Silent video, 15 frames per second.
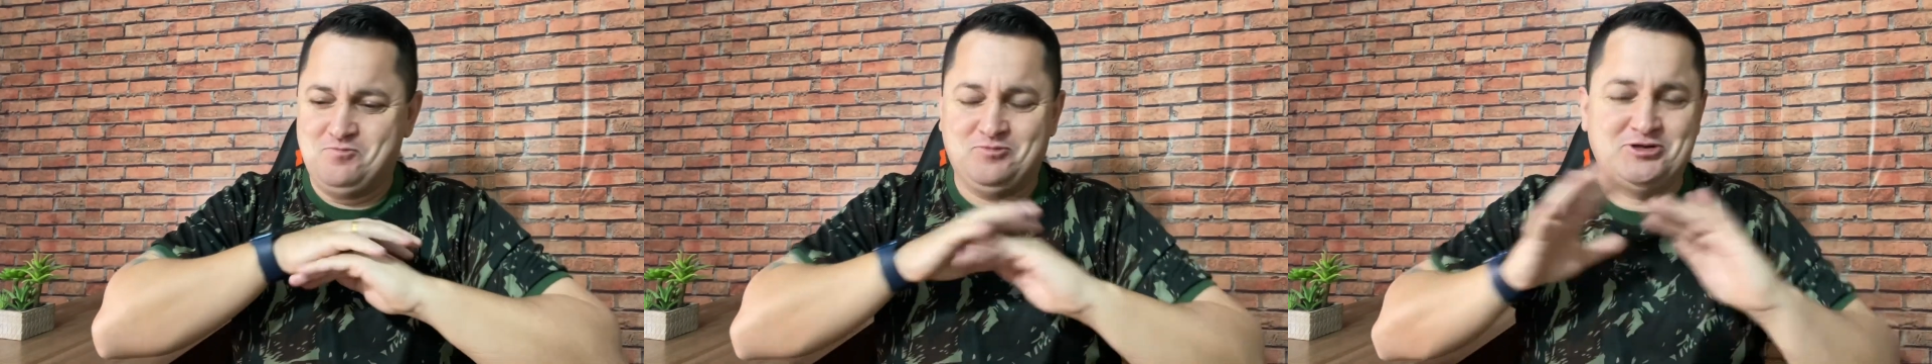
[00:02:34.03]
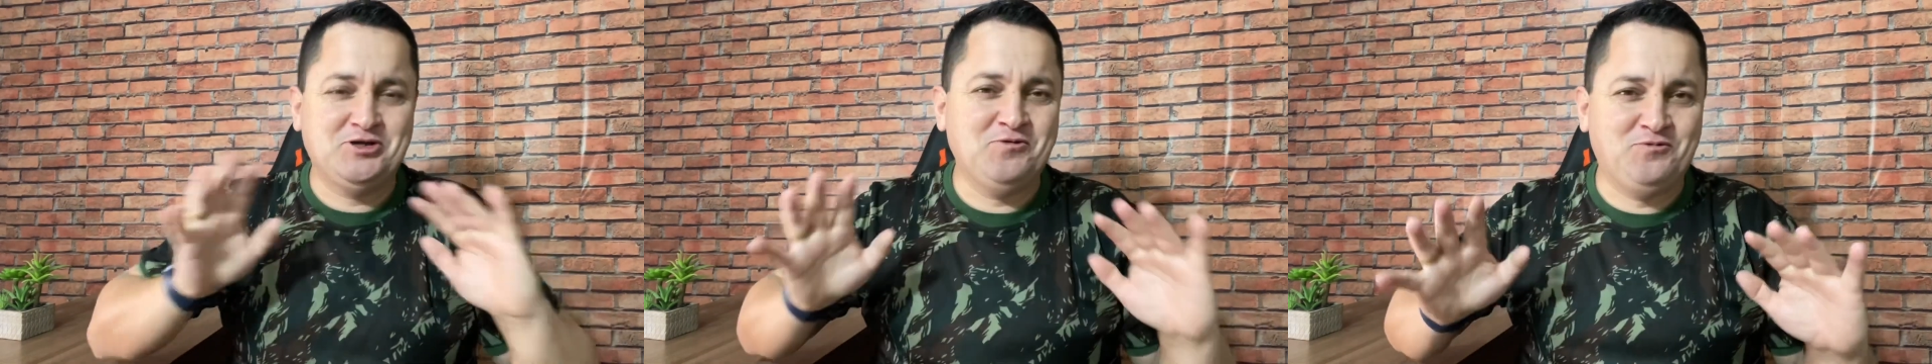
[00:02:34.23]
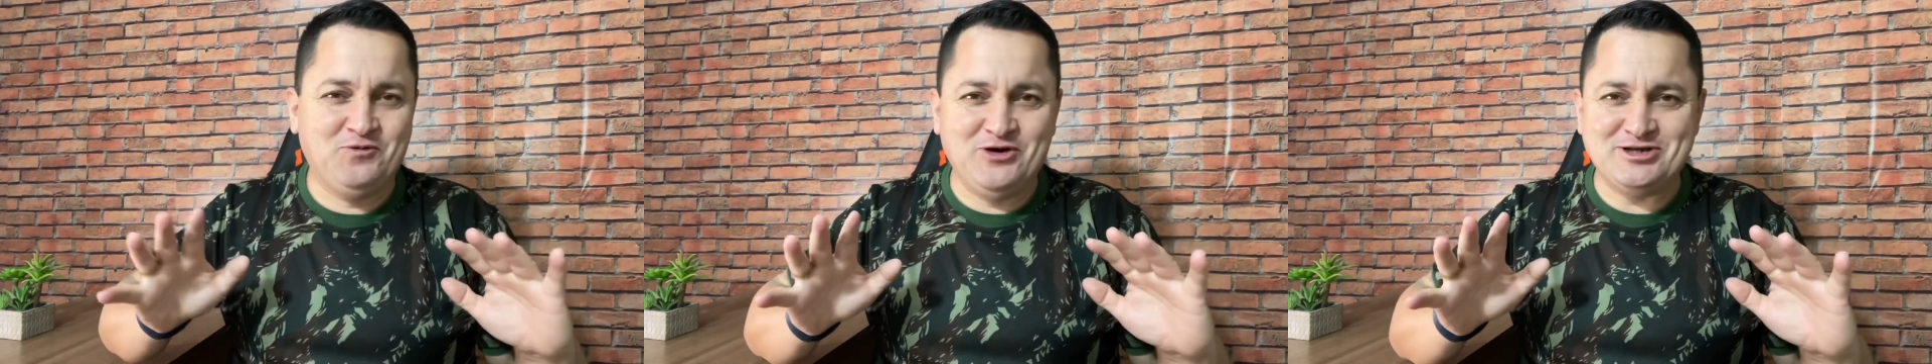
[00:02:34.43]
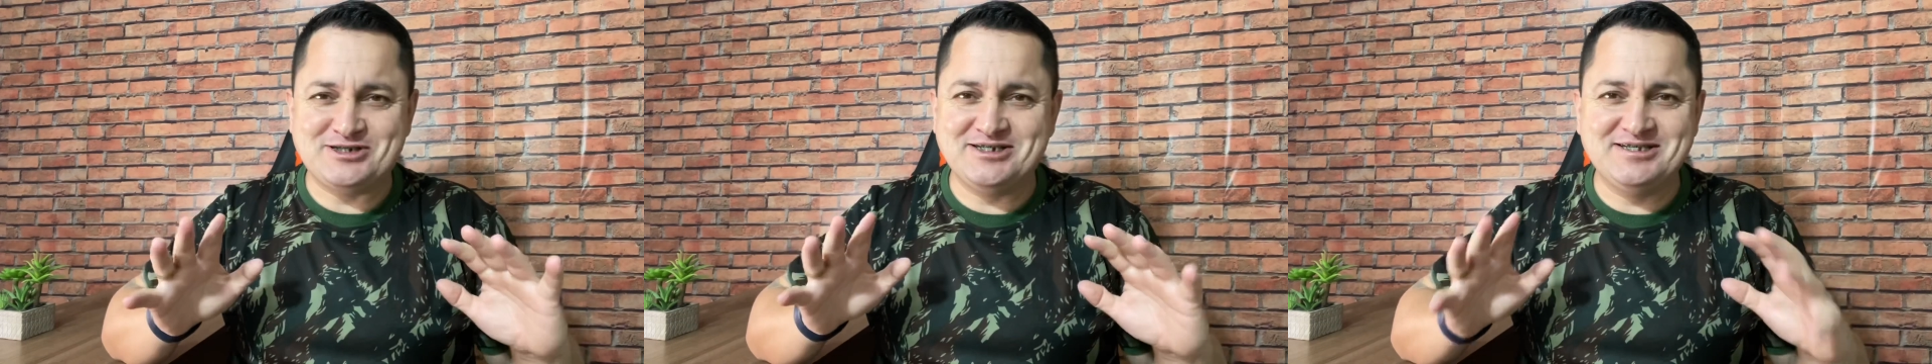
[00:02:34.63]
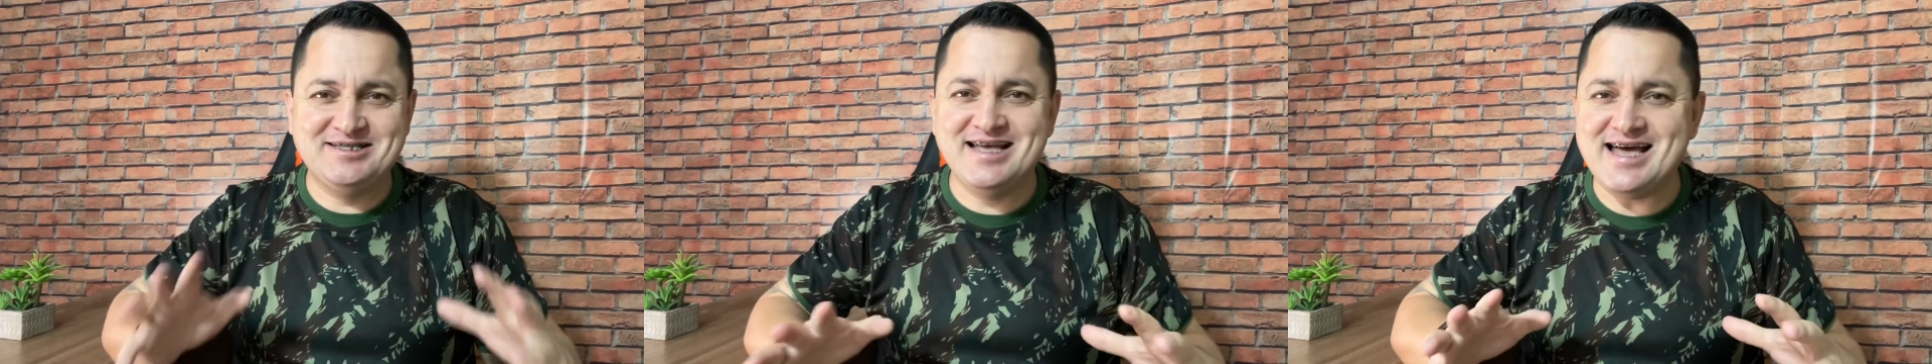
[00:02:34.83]
se
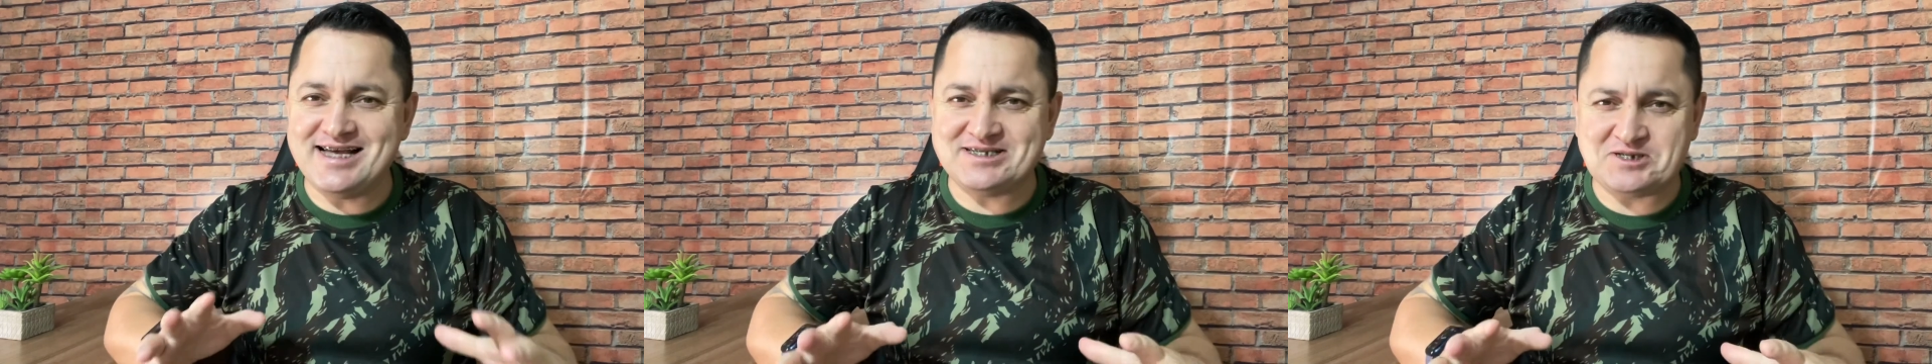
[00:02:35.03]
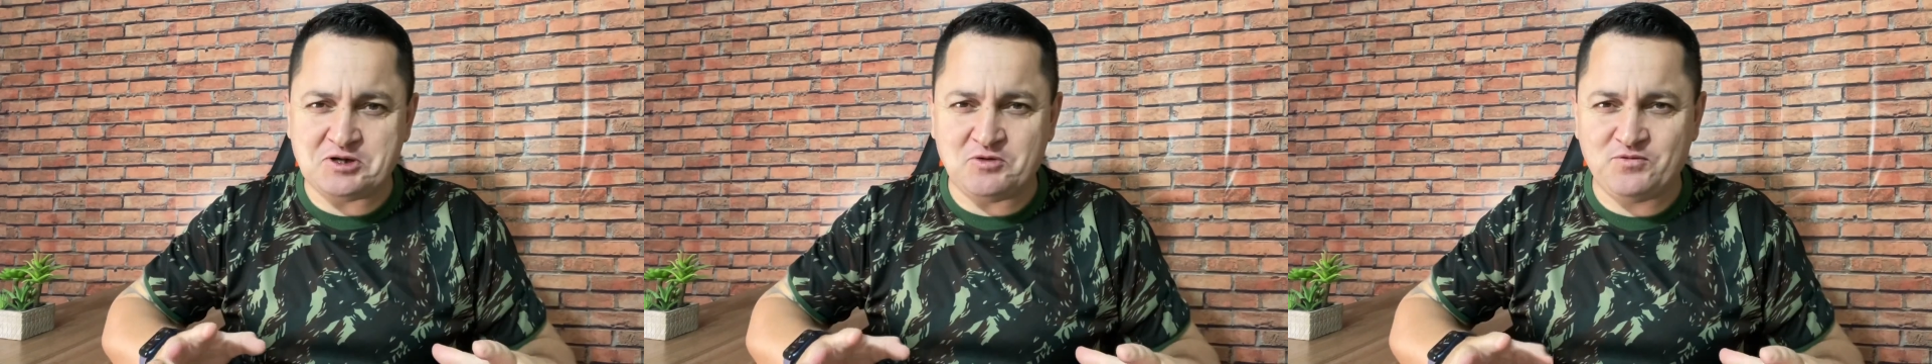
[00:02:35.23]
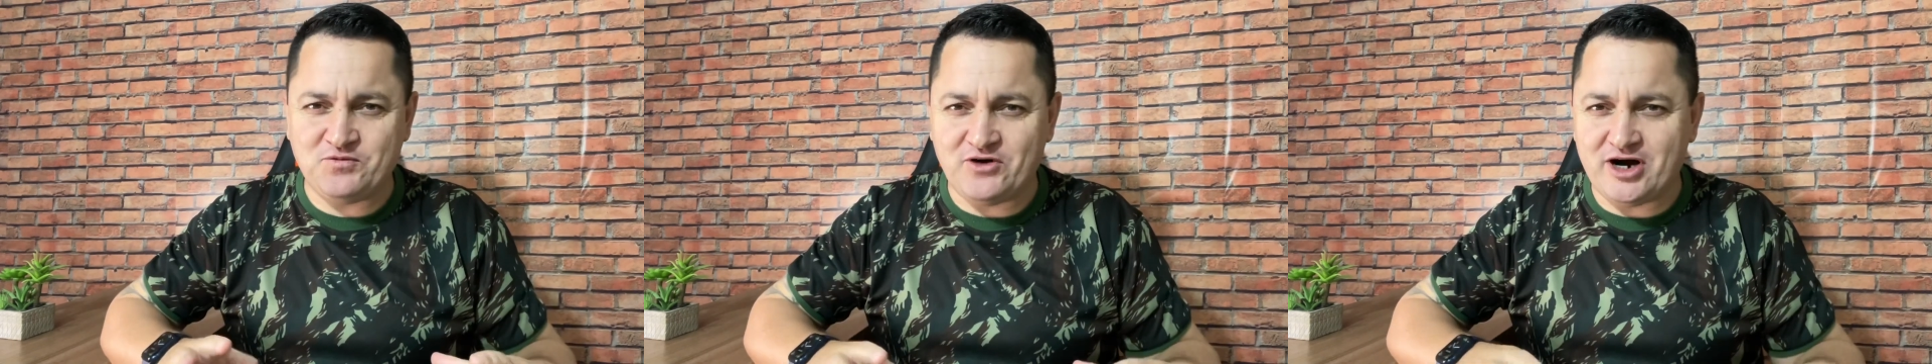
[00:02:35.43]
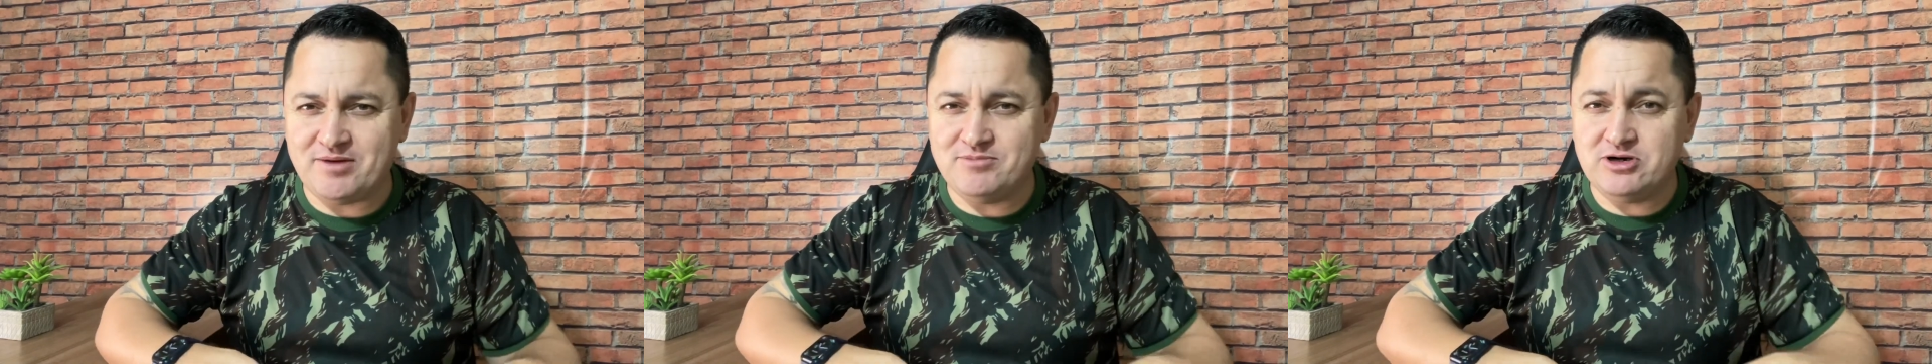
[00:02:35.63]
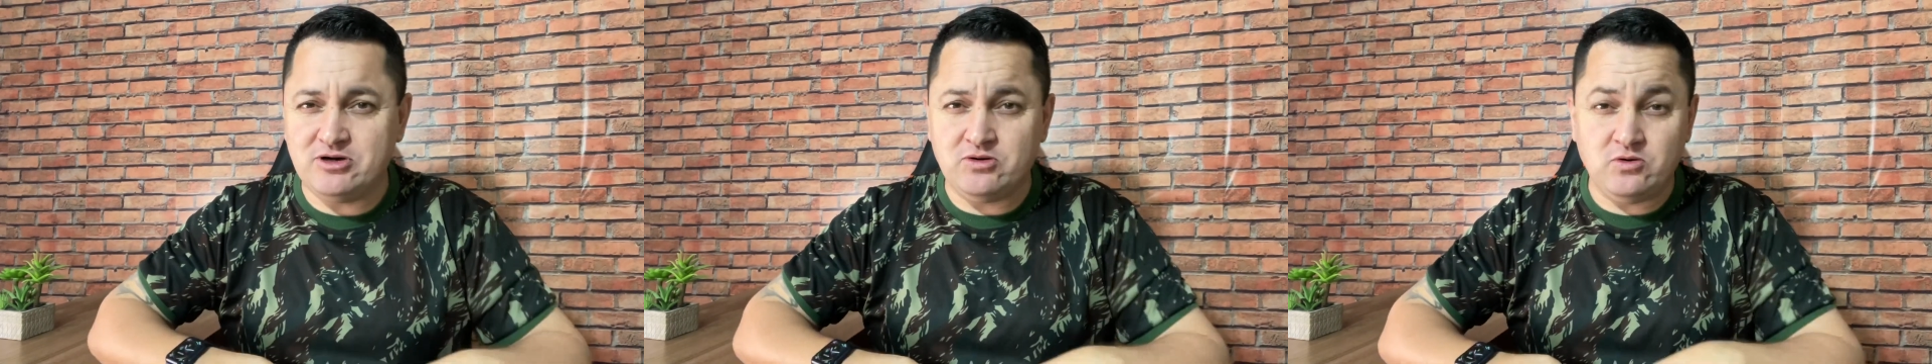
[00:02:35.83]
fosse desta
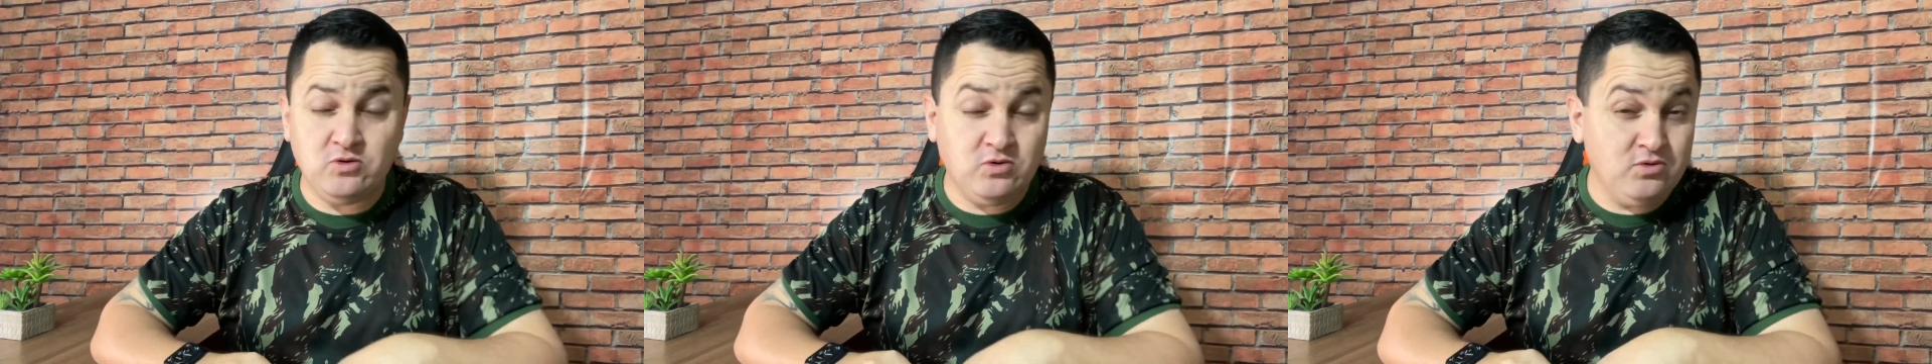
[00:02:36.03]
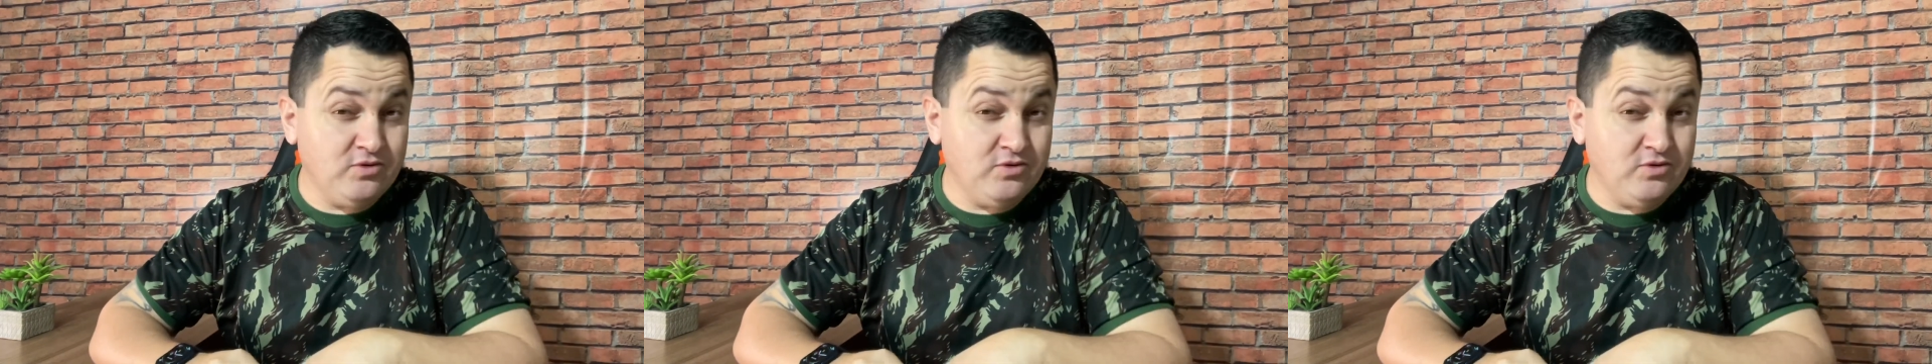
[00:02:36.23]
forma,